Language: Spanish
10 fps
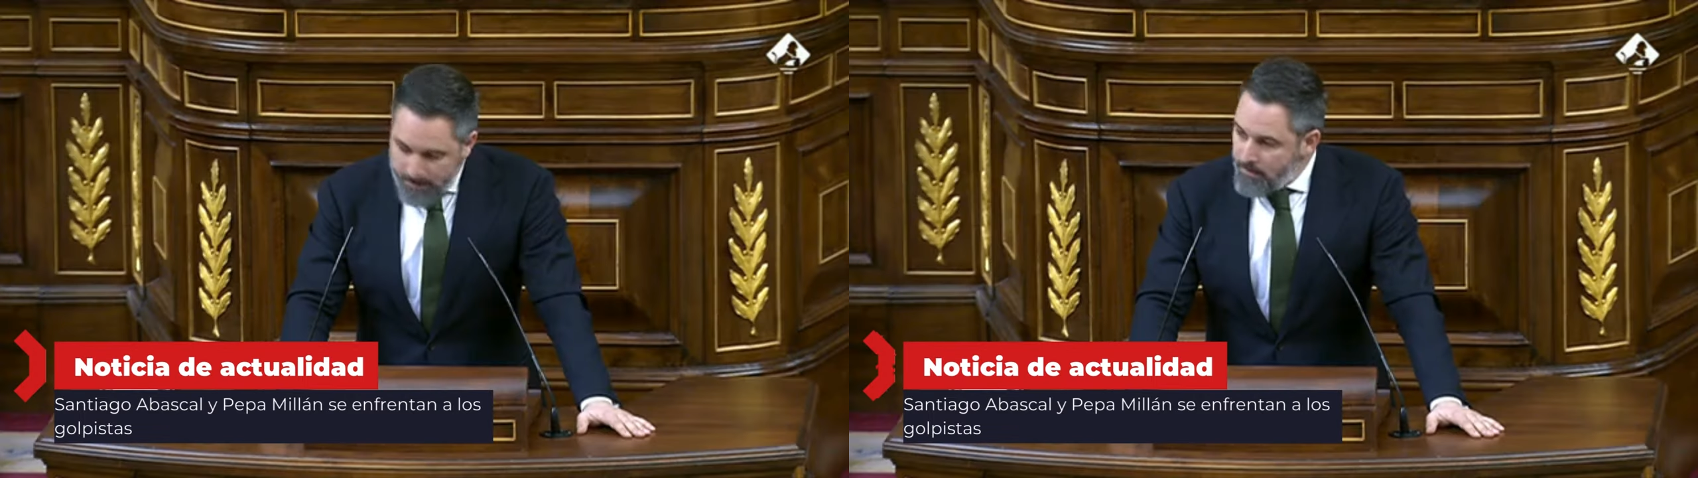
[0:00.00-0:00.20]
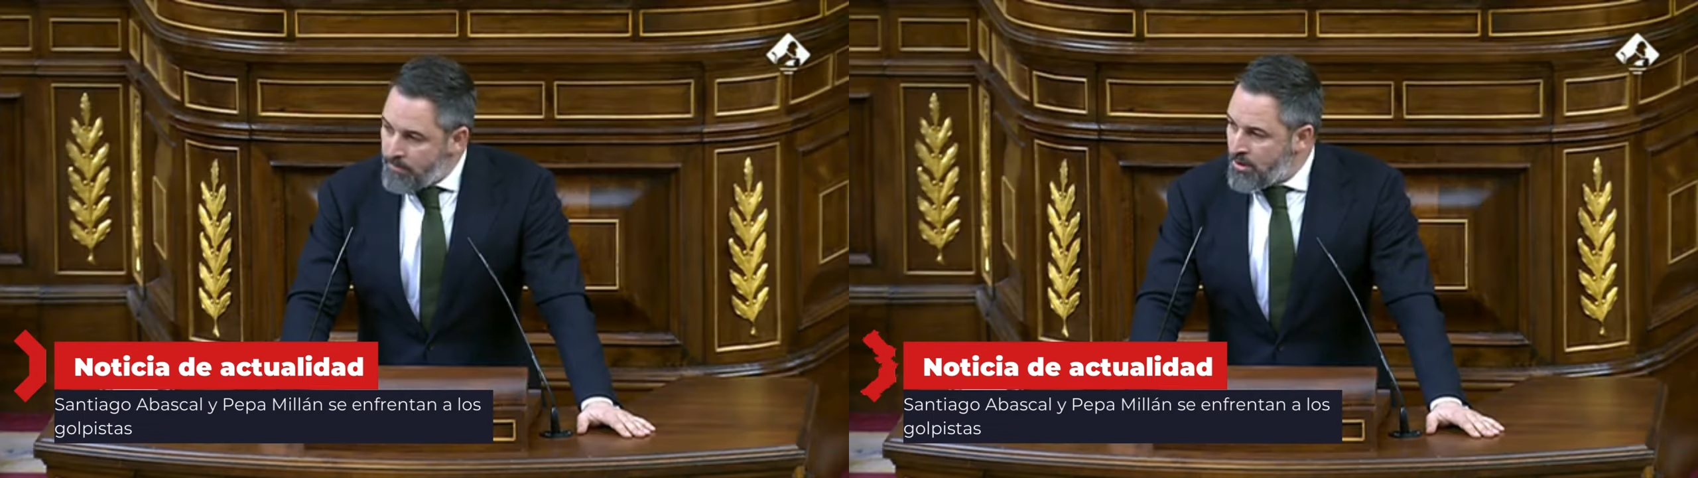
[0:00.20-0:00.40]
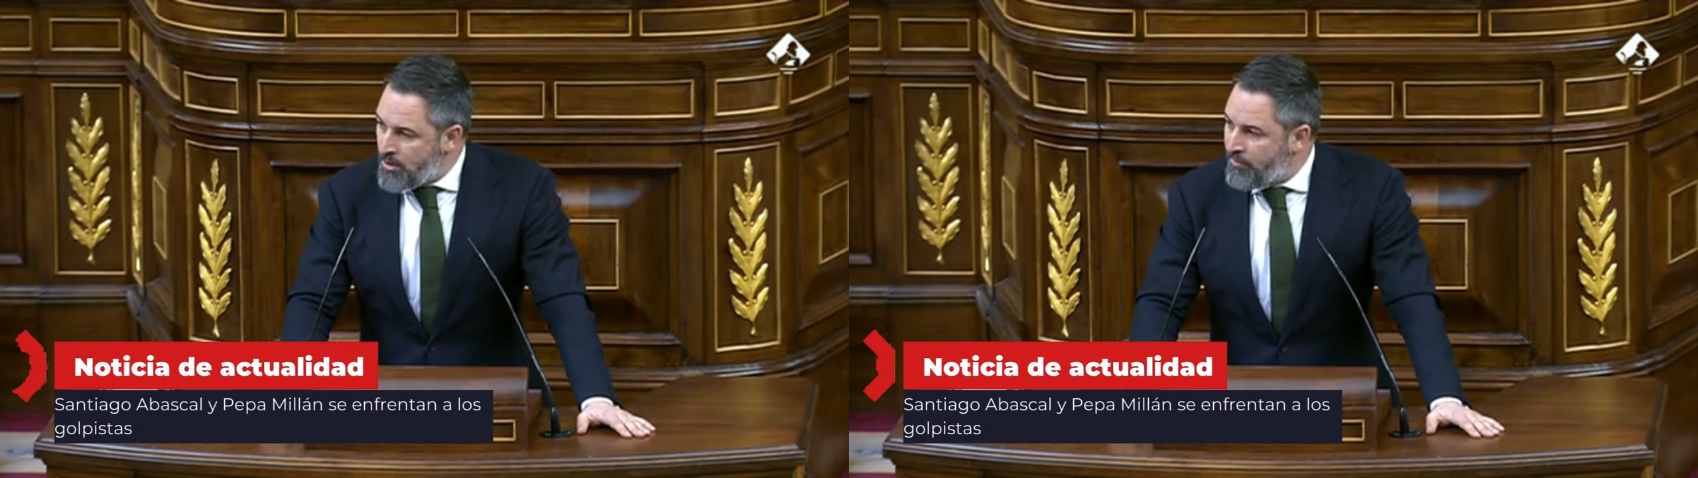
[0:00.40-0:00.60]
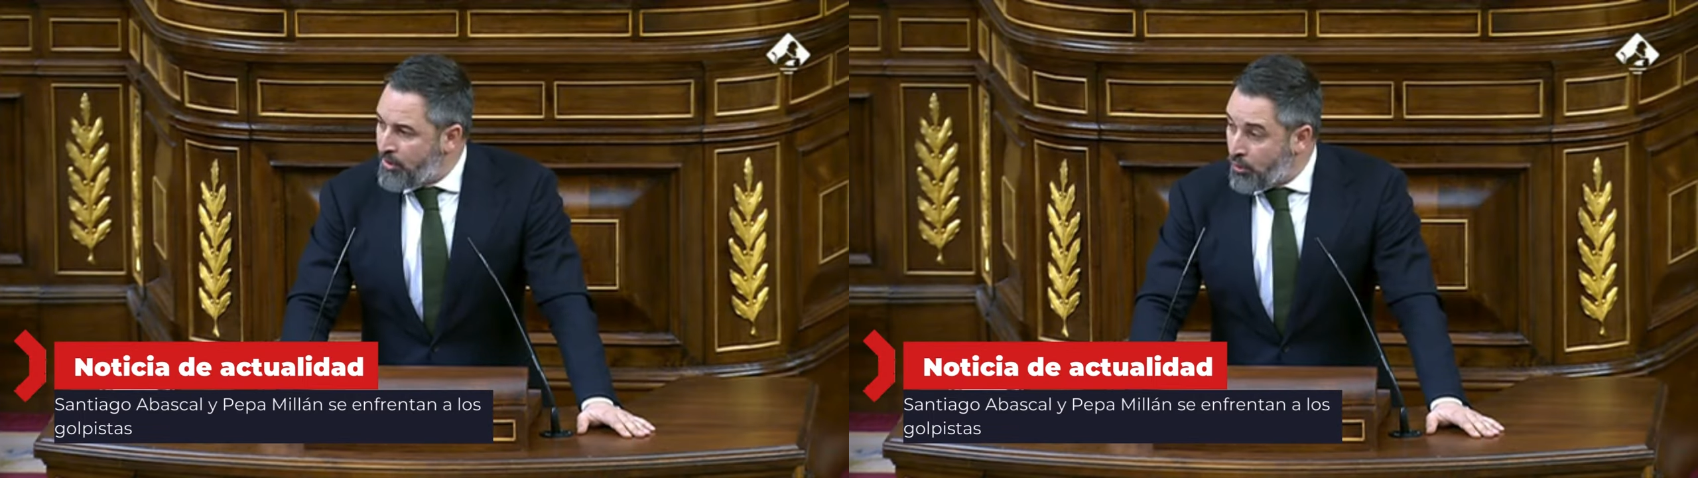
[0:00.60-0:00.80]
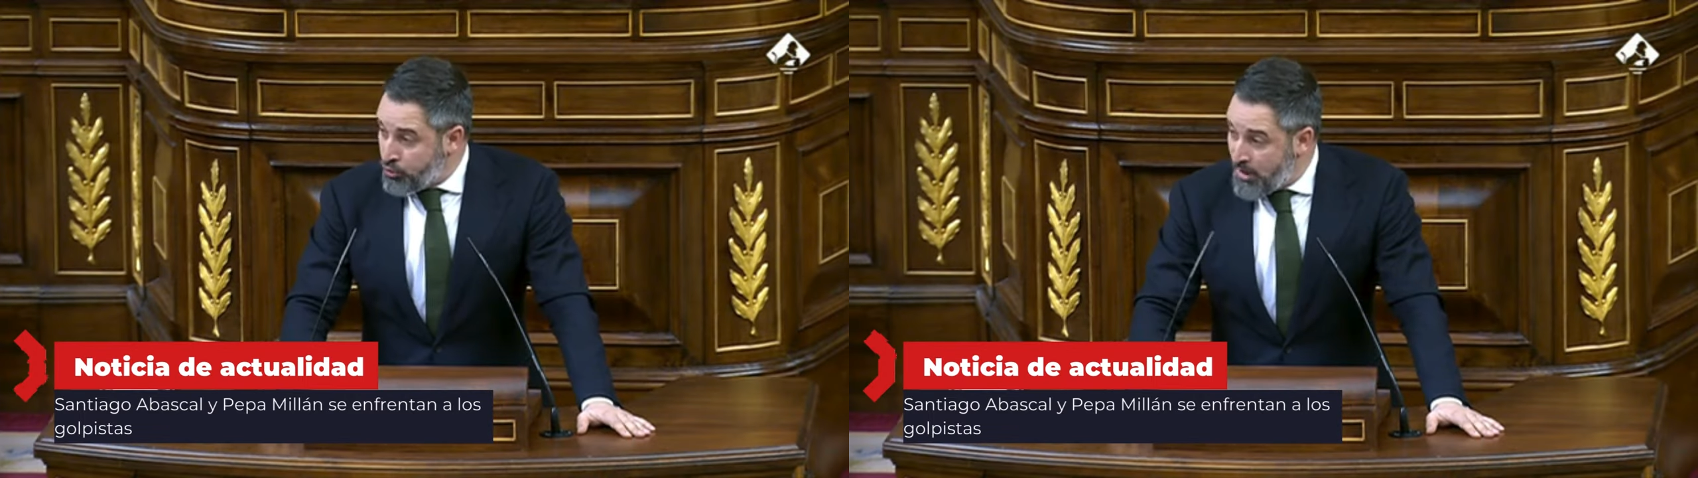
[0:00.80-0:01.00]
Señor
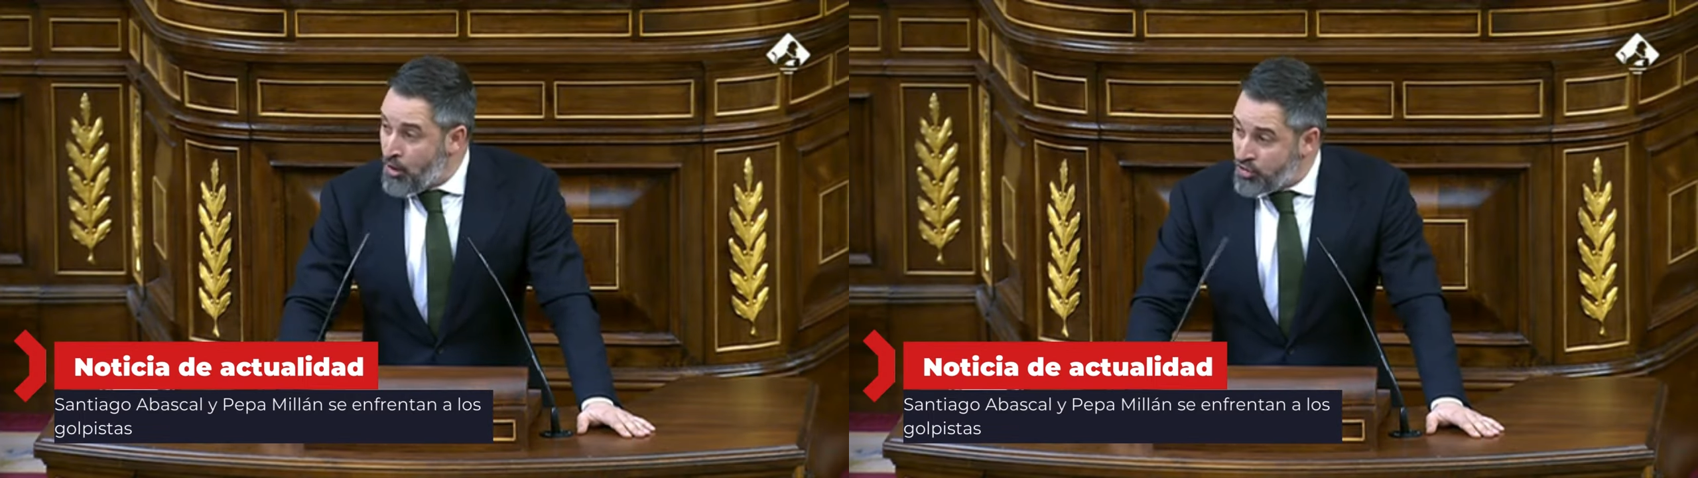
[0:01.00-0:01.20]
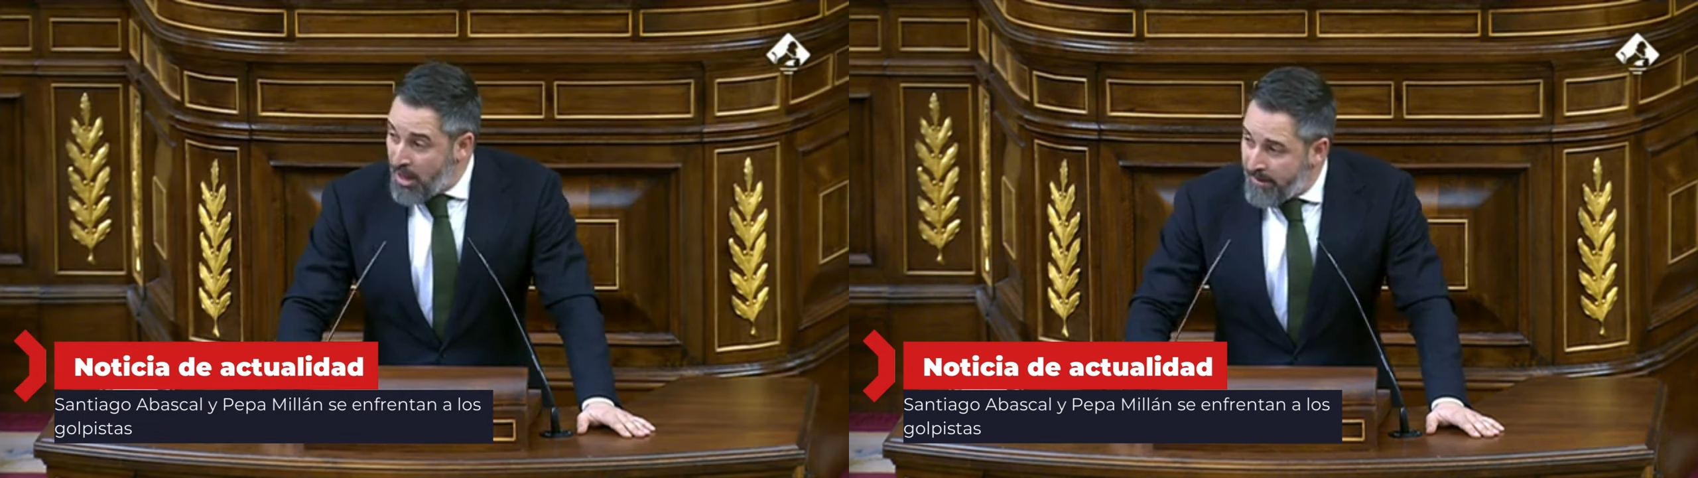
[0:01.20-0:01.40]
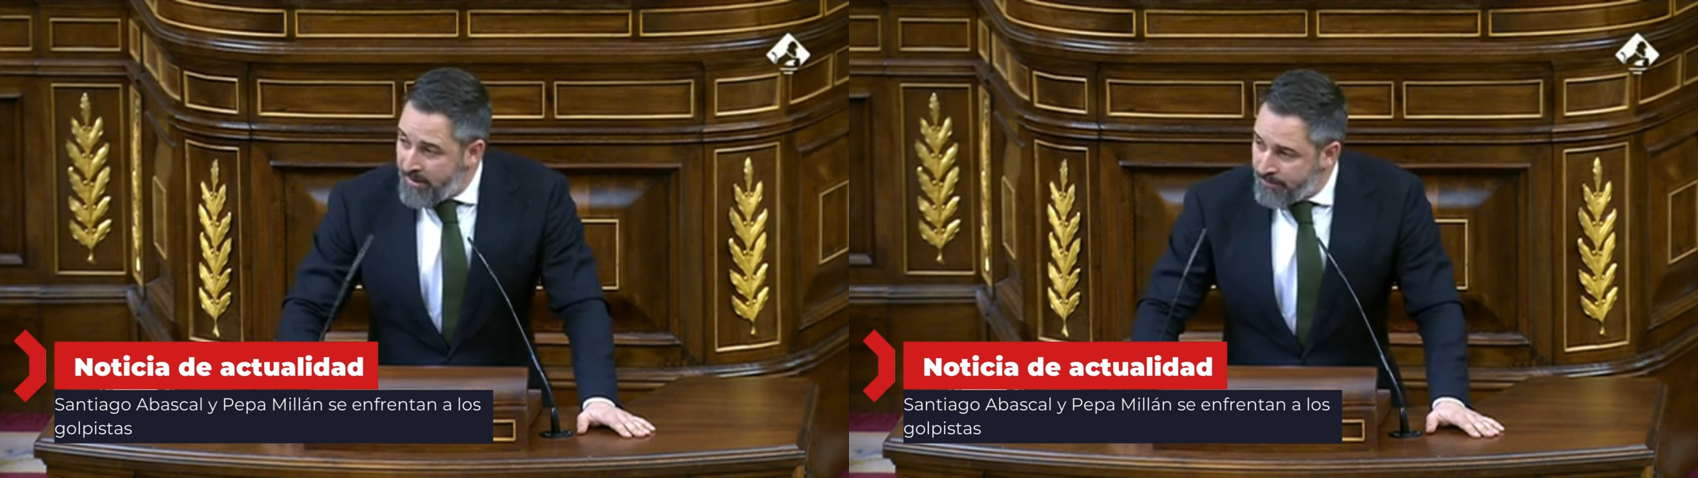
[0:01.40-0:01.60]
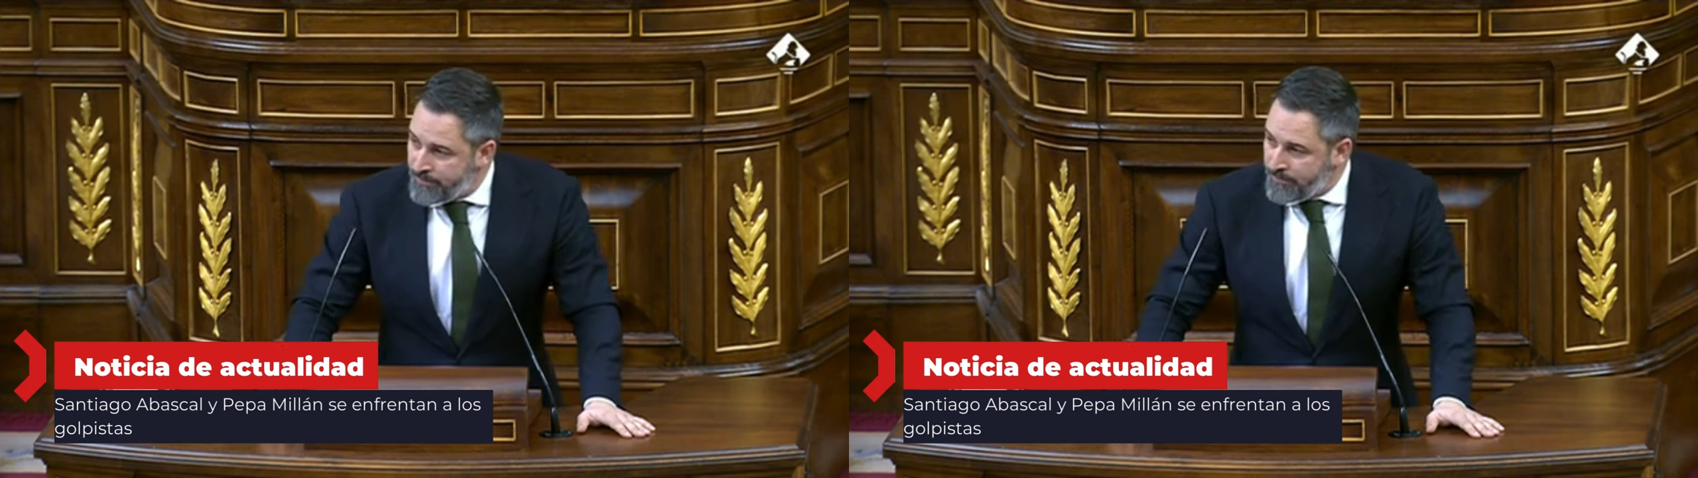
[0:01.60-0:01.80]
Feijo, usted lo sabe.